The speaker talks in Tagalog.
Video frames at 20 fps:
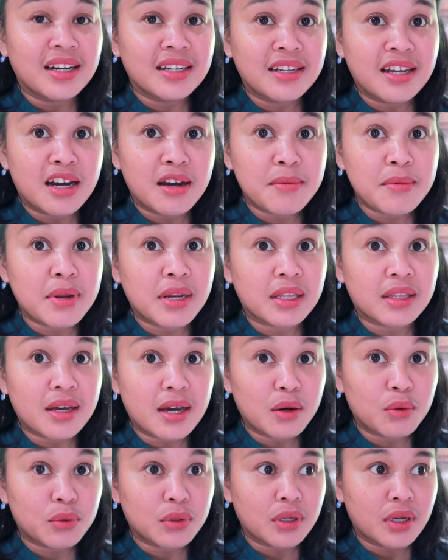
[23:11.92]
ang dami.
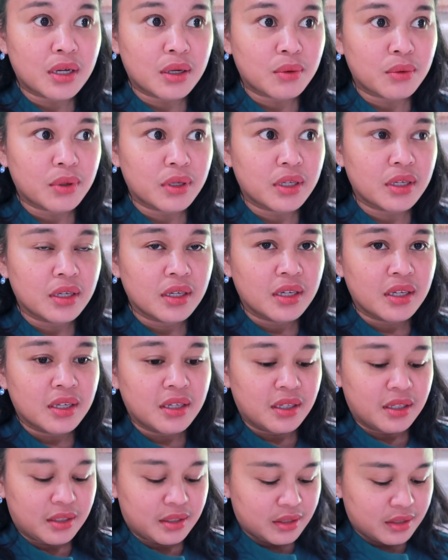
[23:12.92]
Natakot nga ako eh
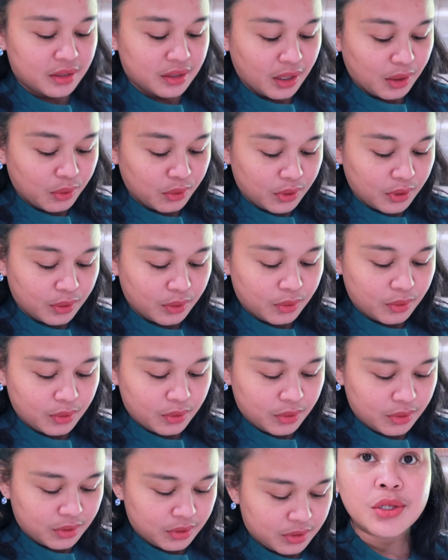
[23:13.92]
takot
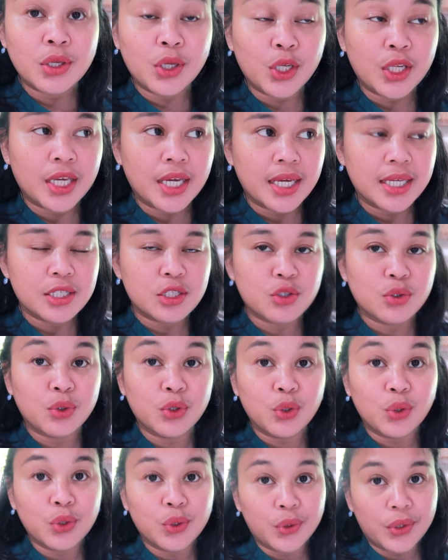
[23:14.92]
ako. So, yun guys.
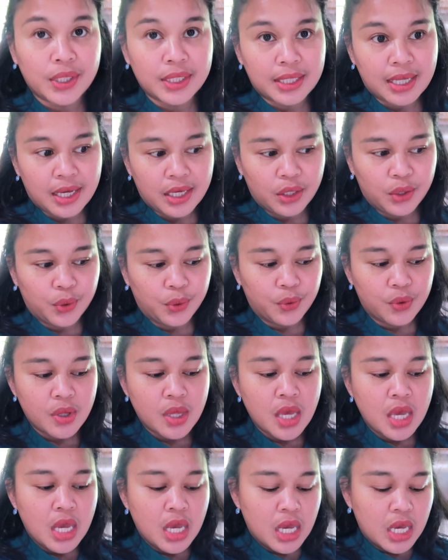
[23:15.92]
So, loto lang tayo.
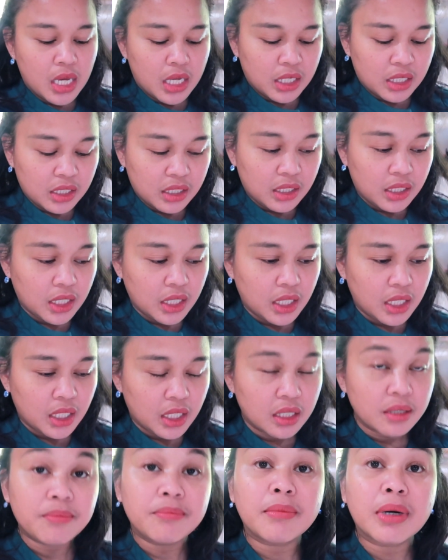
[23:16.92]
And
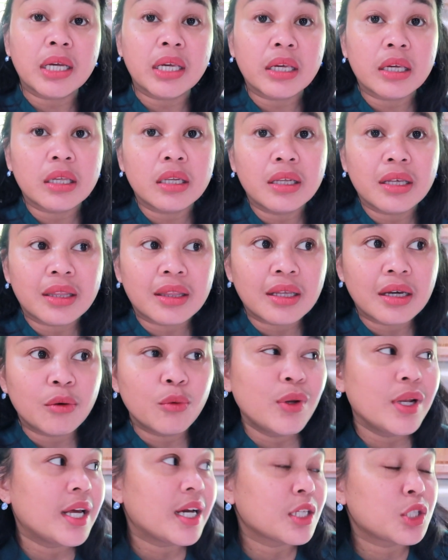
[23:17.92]
then, mag-edit.
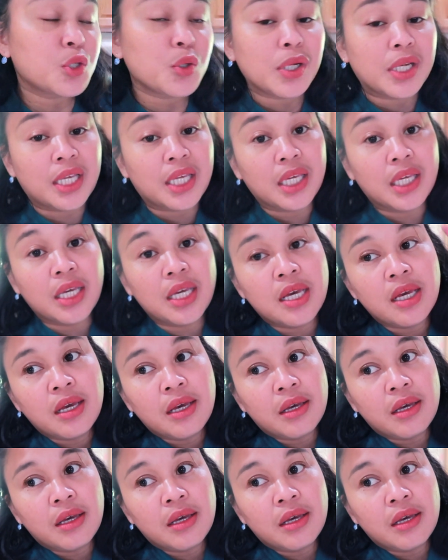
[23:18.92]
Will actually,